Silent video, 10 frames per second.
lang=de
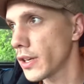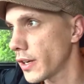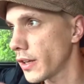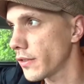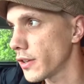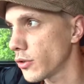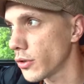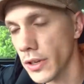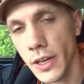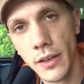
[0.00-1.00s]
Da kannst du die
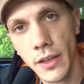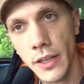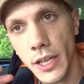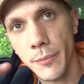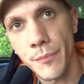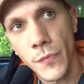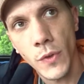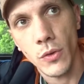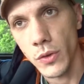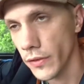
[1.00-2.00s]
Koordinaten eingeben
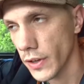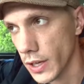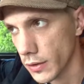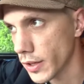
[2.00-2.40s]
und dann sagen,